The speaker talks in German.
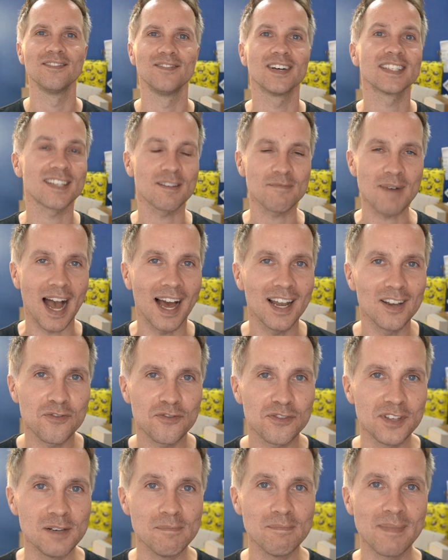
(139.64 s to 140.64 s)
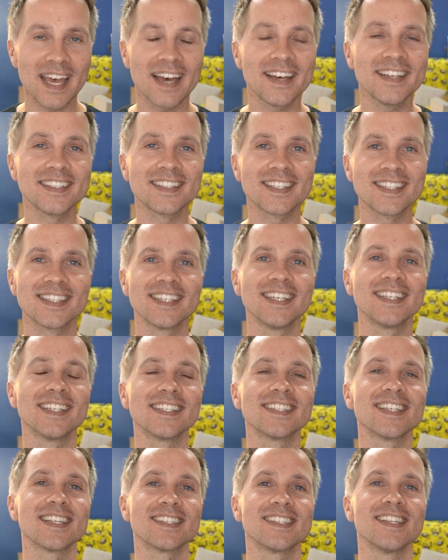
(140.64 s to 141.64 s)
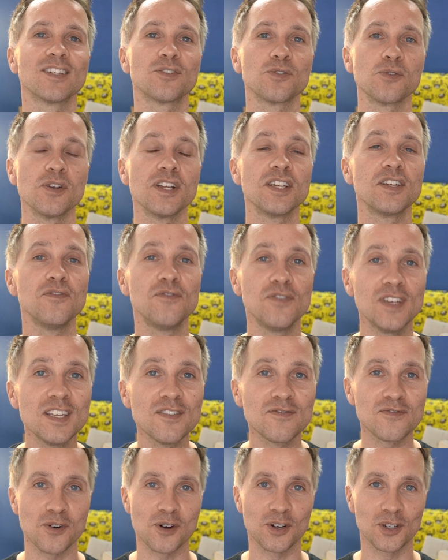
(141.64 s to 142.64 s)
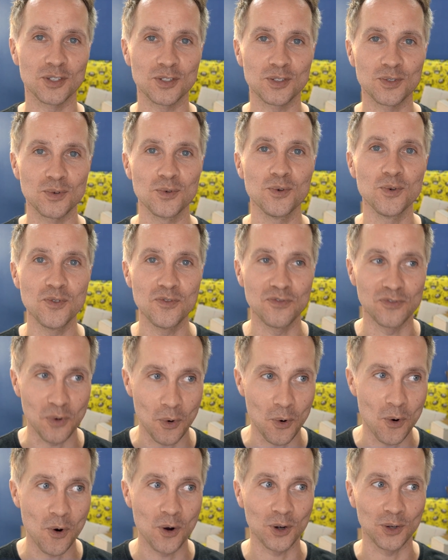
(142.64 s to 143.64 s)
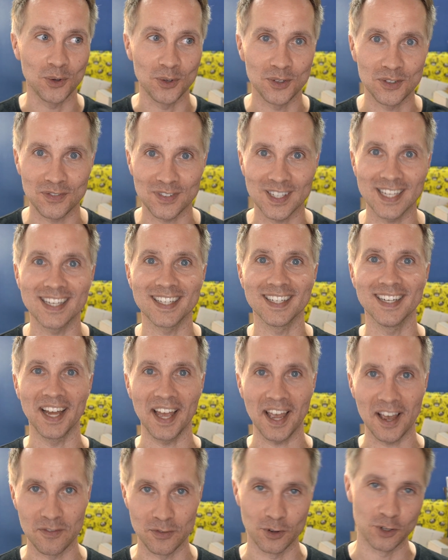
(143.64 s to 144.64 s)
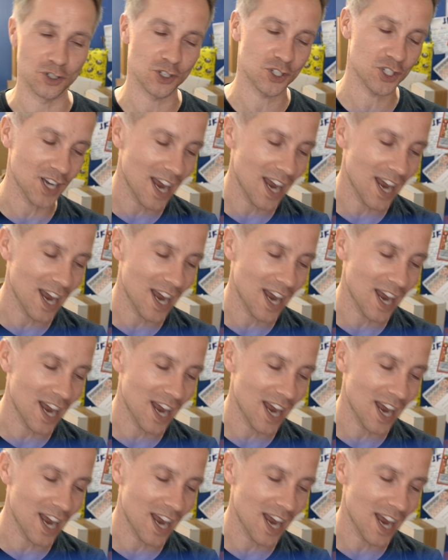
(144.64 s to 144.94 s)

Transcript: Was aber alle viel mehr interessiert, ist jetzt natürlich, wie wurdest du wo durch wen erwischt?